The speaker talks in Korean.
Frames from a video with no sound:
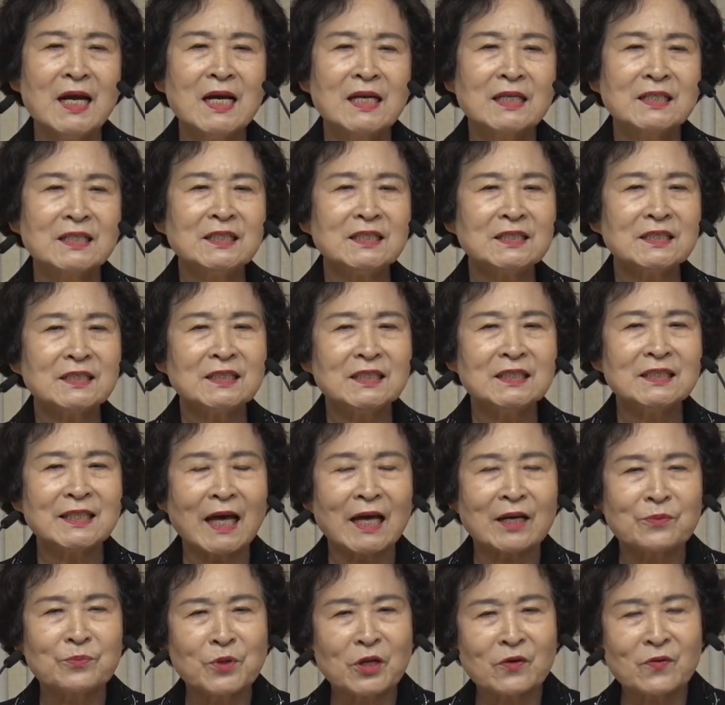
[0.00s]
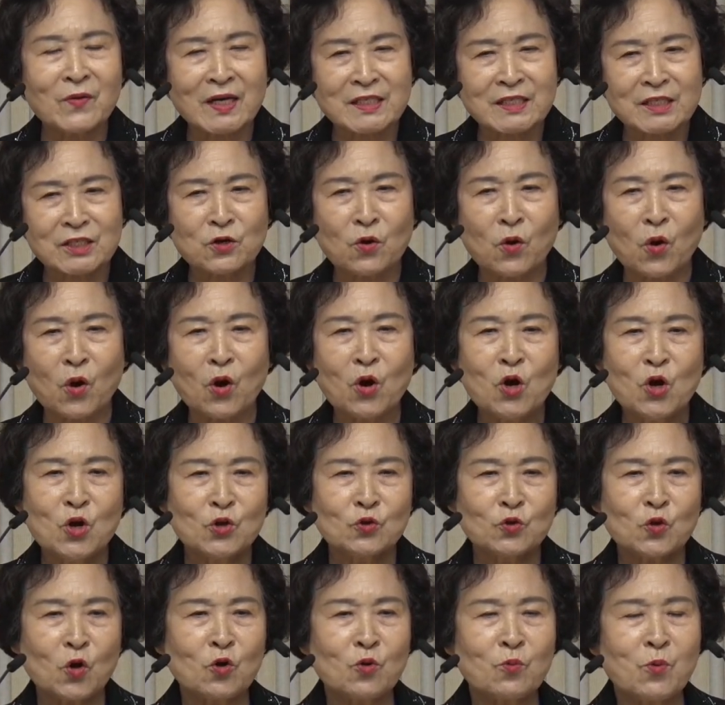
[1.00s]
그거는 그 나름대로 하시고
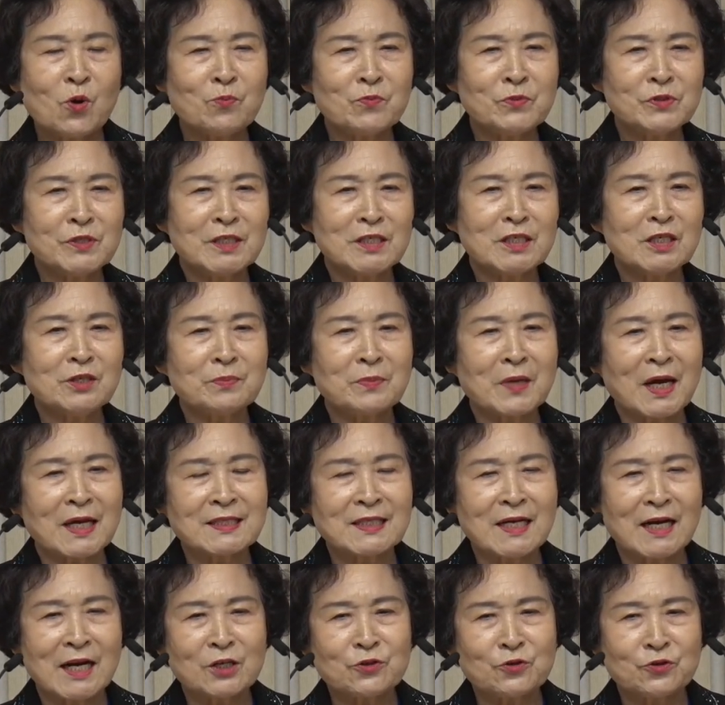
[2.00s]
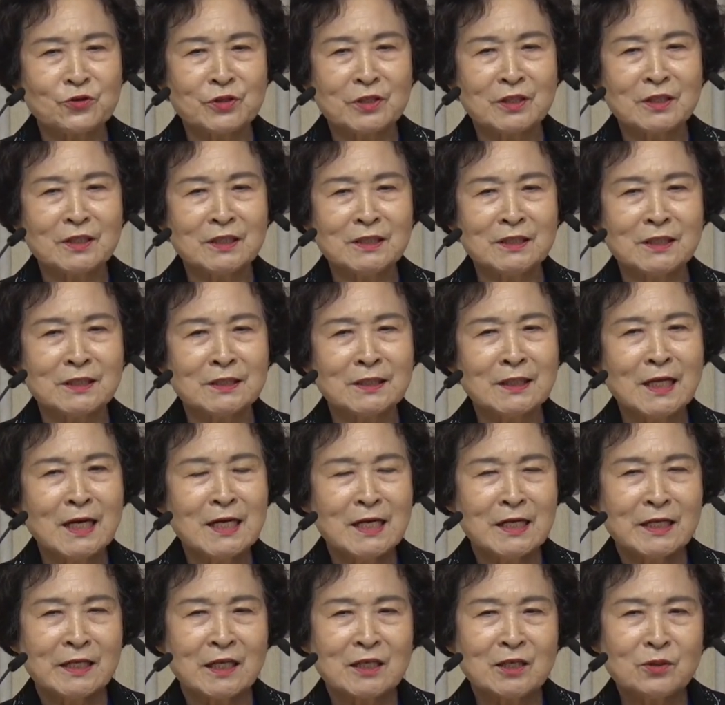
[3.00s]
돌보면 지금 가장 할 수 있는 거는
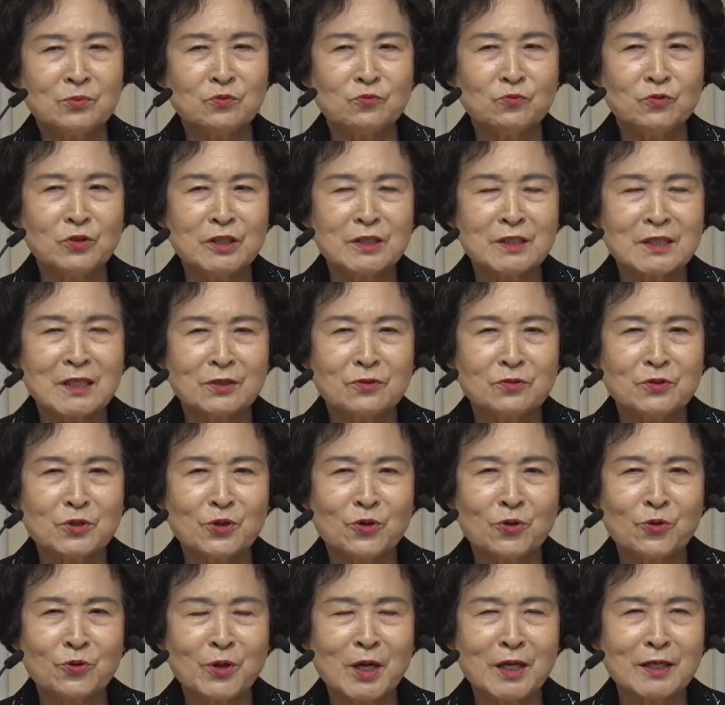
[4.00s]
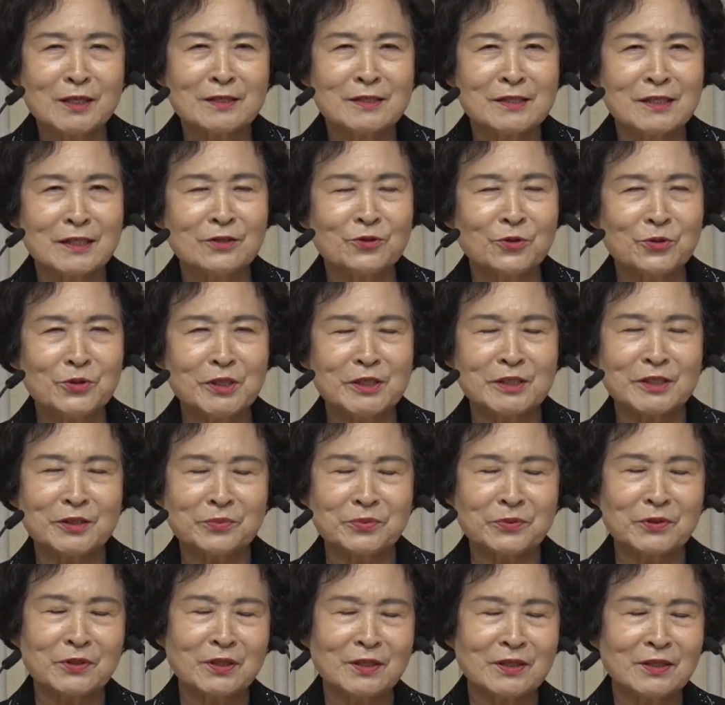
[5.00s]
여러분 우리 이제 우리 교회는 저도 어릴
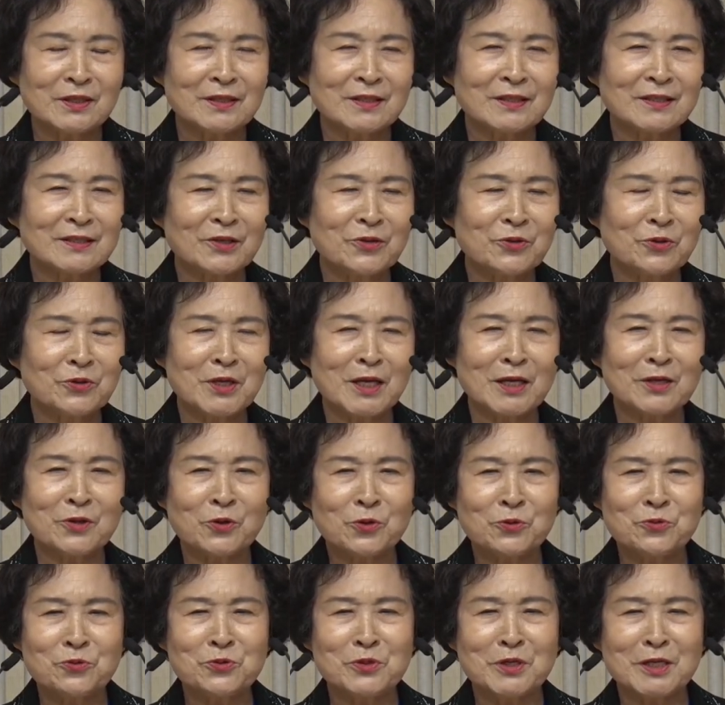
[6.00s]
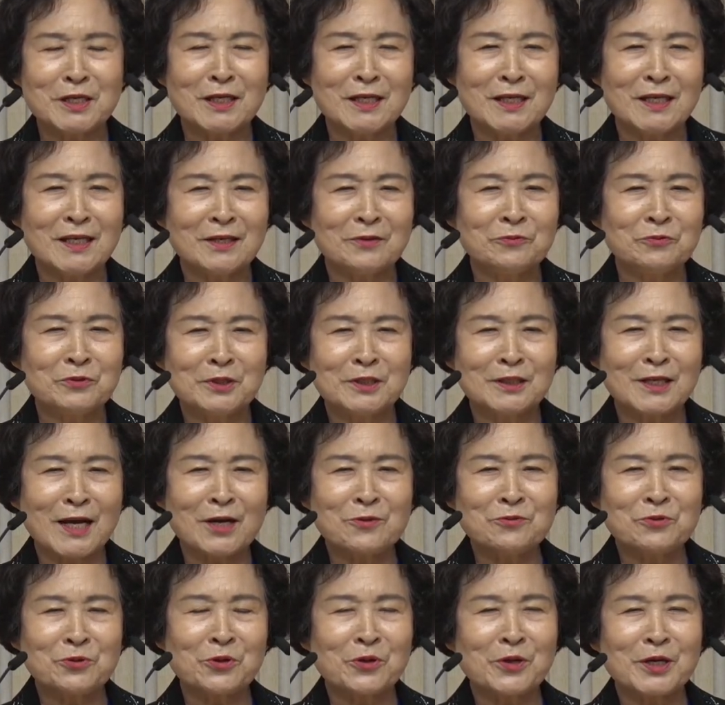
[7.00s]
때부터 교회 교육이 우리는
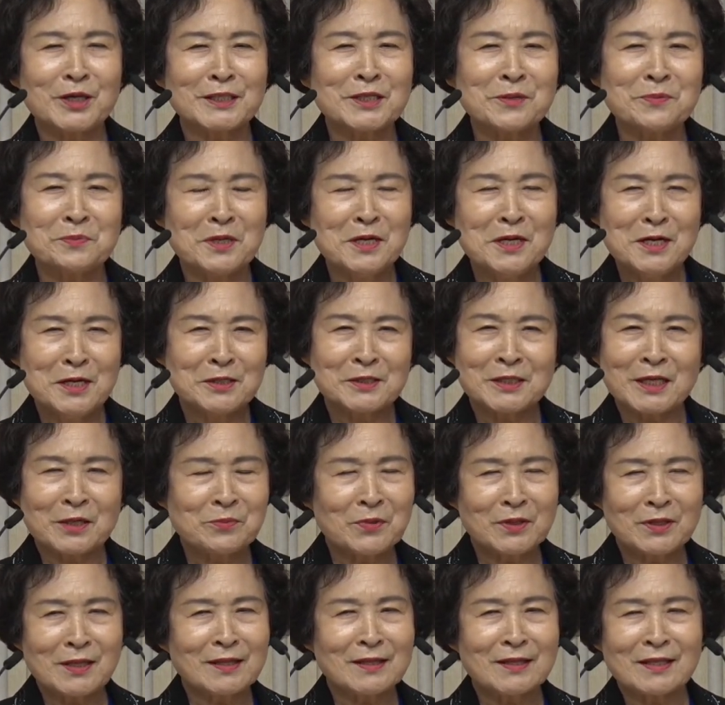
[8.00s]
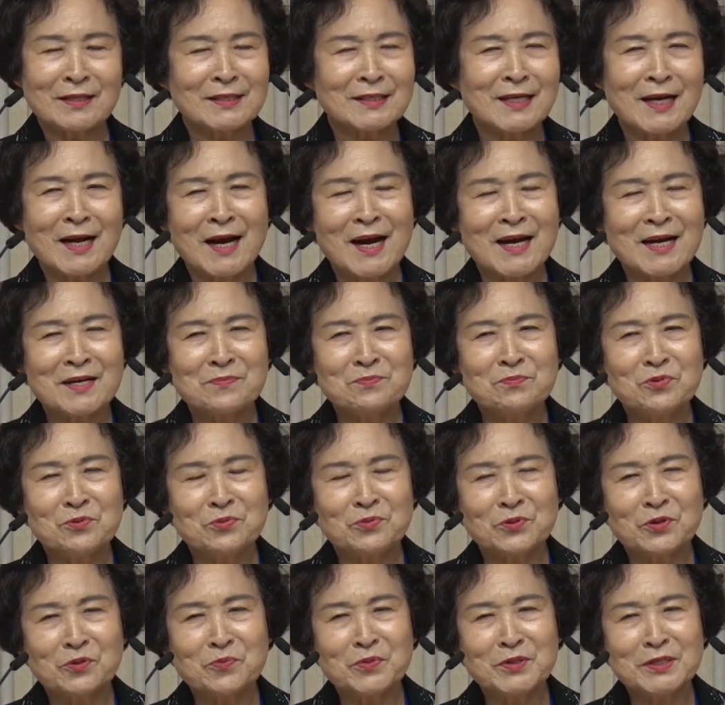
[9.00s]
한국 교회가 참 잘못됐다고 생각하는
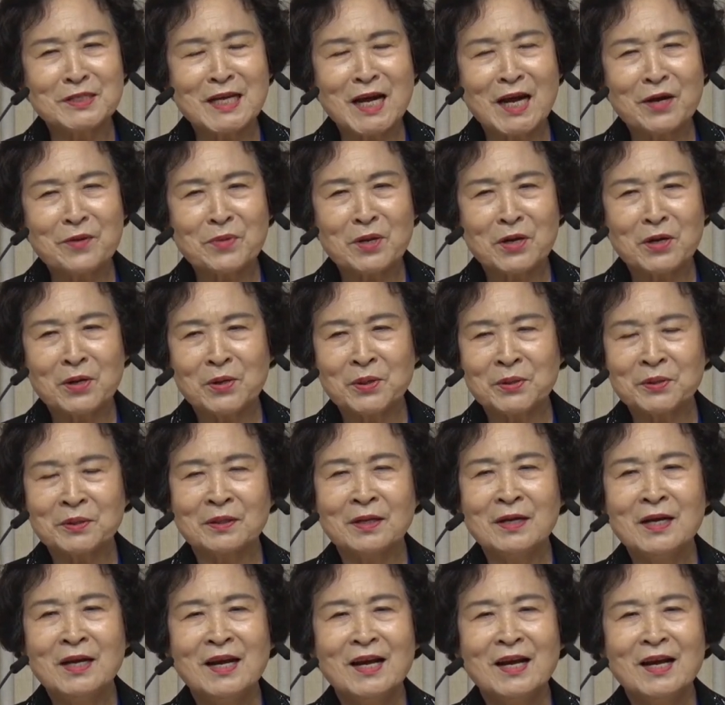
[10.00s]
부분이 뭐냐면